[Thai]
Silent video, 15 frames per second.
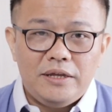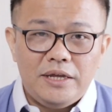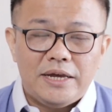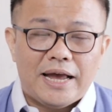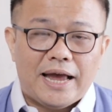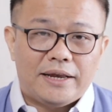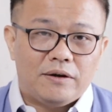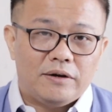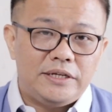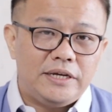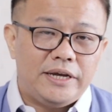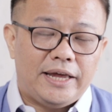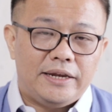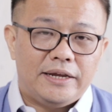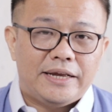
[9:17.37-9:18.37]
ยิ่งอ่านก็
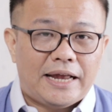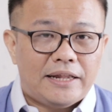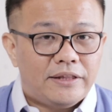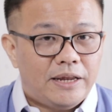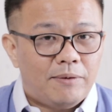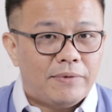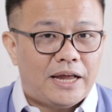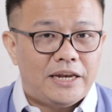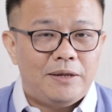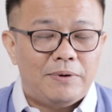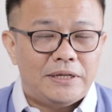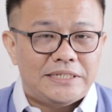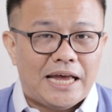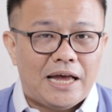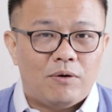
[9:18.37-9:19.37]
ยิ่งเห็นถึงการเตรียมการที่
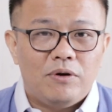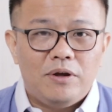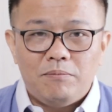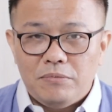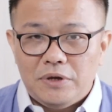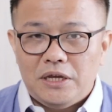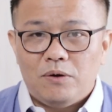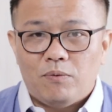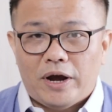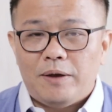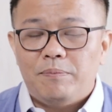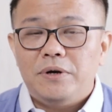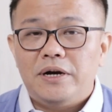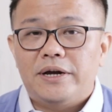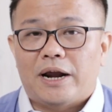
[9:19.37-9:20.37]
พระเจ้ามีไว้
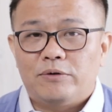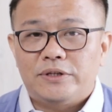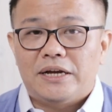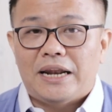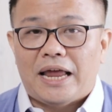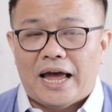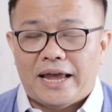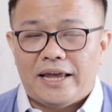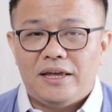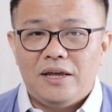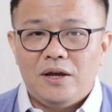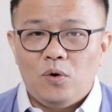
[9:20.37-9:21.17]
เพื่อเราทั้งหลาย